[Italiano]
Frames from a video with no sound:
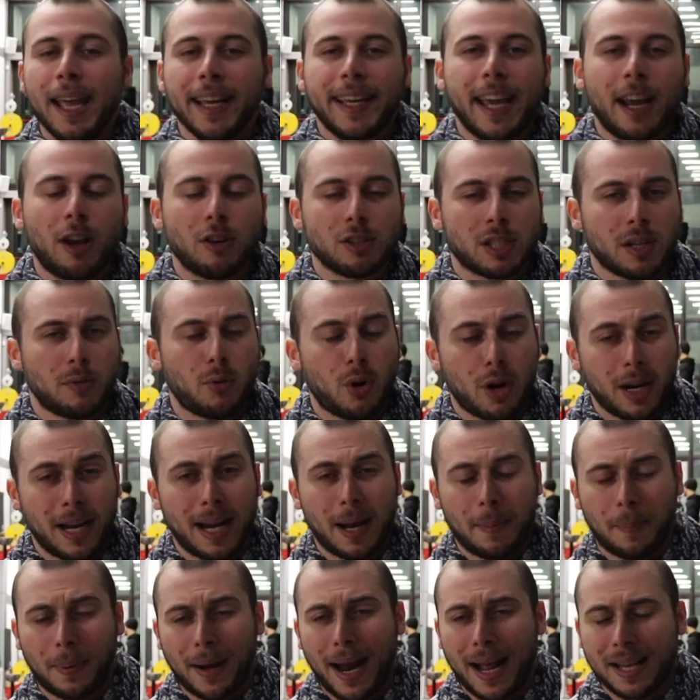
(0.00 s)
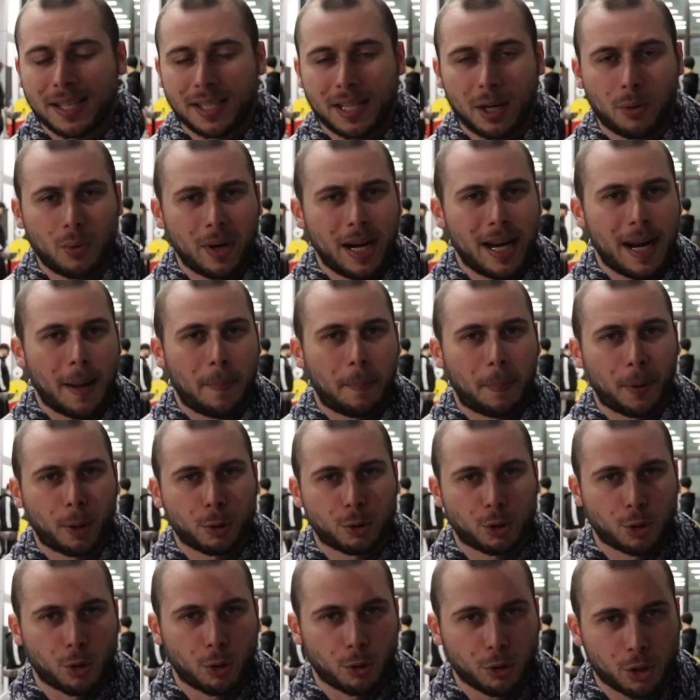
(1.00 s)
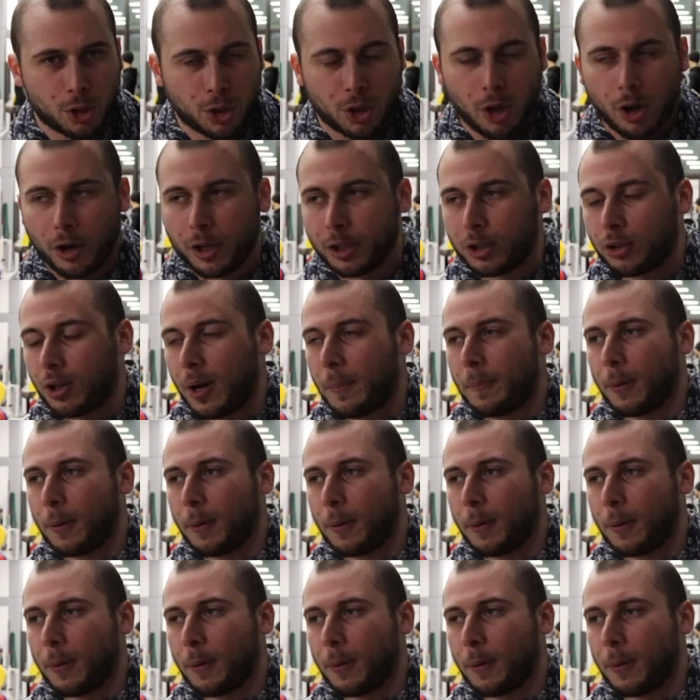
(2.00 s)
Che cosa vuole la prassi? Qual è l'approccio solito?